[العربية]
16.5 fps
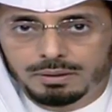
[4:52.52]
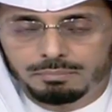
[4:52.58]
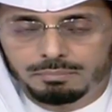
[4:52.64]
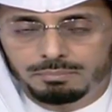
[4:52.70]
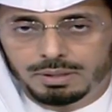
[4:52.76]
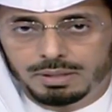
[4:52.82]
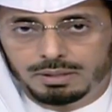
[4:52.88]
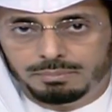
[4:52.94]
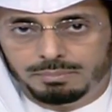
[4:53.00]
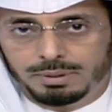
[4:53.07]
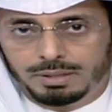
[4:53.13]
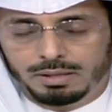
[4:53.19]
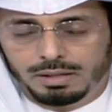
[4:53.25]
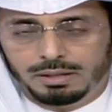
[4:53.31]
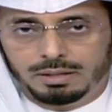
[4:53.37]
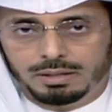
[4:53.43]
من من
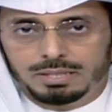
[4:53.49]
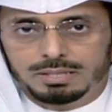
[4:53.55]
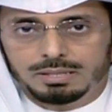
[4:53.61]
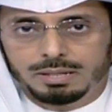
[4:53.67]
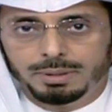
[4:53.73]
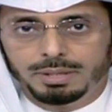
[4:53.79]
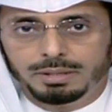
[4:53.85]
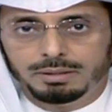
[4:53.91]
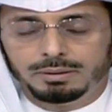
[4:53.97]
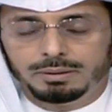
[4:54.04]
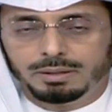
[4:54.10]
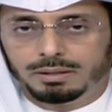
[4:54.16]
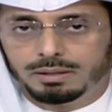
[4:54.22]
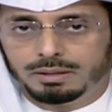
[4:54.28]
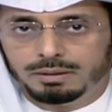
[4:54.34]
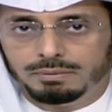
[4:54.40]
ذلك الزمن
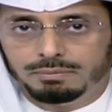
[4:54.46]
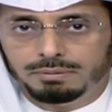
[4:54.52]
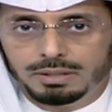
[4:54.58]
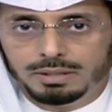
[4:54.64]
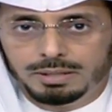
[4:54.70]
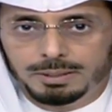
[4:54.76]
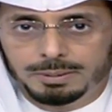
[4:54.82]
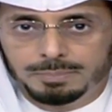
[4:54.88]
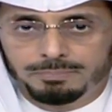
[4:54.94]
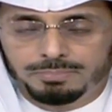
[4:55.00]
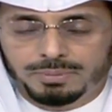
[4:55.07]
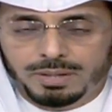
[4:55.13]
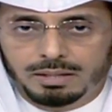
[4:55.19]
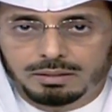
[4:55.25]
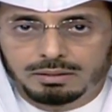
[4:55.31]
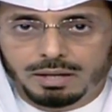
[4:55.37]
الذي فيه
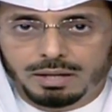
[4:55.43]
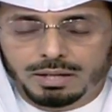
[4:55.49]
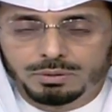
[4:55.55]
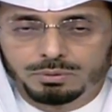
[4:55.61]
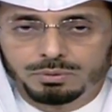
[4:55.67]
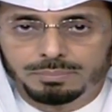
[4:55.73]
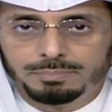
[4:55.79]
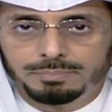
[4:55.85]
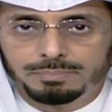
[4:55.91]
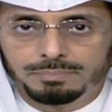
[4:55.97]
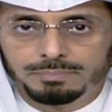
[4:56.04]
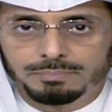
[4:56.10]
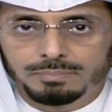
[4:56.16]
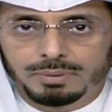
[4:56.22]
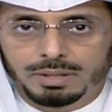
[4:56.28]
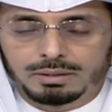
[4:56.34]
التقدم
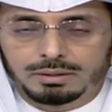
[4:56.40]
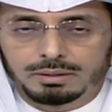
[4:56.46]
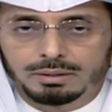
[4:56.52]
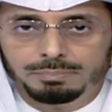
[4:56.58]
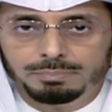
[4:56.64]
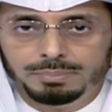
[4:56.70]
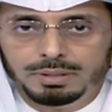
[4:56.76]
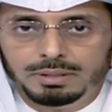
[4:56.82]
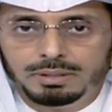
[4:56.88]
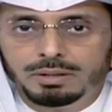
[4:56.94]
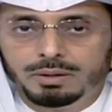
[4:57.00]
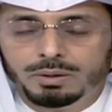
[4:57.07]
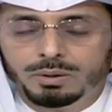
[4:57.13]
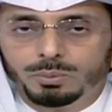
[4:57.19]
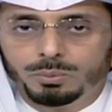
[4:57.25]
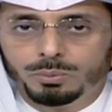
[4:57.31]
الطبي
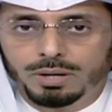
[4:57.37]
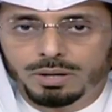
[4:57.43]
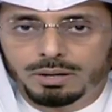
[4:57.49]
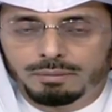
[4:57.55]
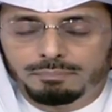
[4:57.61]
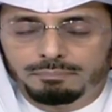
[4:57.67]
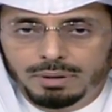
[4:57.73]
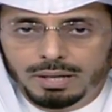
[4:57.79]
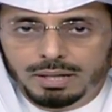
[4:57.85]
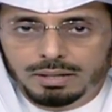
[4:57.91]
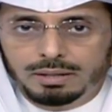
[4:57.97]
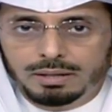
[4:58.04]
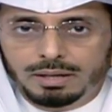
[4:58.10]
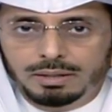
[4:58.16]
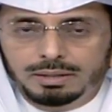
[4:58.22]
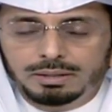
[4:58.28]
ومع
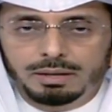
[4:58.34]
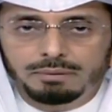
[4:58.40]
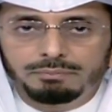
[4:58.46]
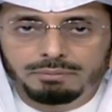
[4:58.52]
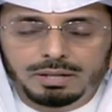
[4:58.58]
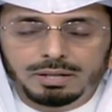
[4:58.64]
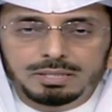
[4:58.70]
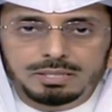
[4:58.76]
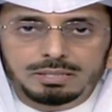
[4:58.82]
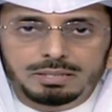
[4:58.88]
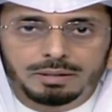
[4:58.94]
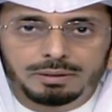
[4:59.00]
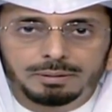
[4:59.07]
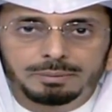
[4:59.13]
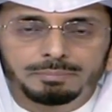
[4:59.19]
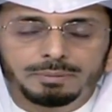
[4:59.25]
ذلك
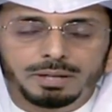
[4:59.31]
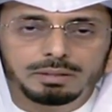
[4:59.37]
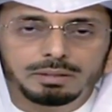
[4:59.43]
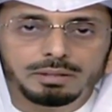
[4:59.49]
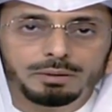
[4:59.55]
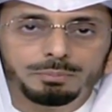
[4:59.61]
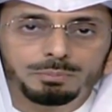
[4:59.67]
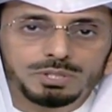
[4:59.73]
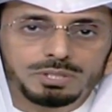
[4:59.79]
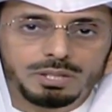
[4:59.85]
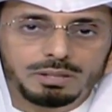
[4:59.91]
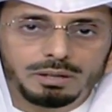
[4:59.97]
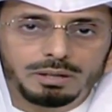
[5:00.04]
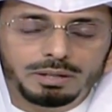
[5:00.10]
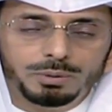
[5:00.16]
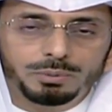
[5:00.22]
فالإنسان قدر
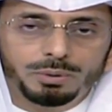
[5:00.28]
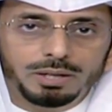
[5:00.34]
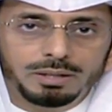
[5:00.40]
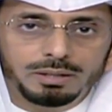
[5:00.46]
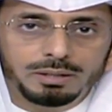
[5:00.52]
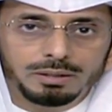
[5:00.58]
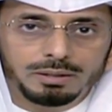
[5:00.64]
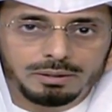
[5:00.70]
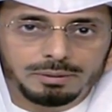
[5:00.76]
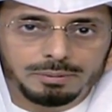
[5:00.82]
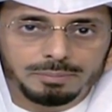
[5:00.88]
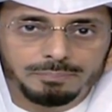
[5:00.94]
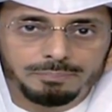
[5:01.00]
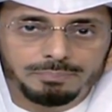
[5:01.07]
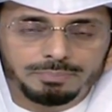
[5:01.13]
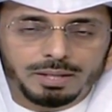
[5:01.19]
المستطاع يؤخر
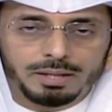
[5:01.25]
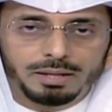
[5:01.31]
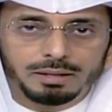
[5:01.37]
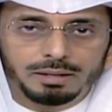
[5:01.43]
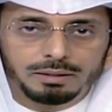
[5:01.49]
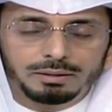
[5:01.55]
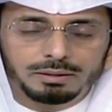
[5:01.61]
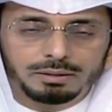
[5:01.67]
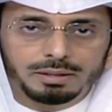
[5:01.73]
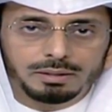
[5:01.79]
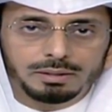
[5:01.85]
هذا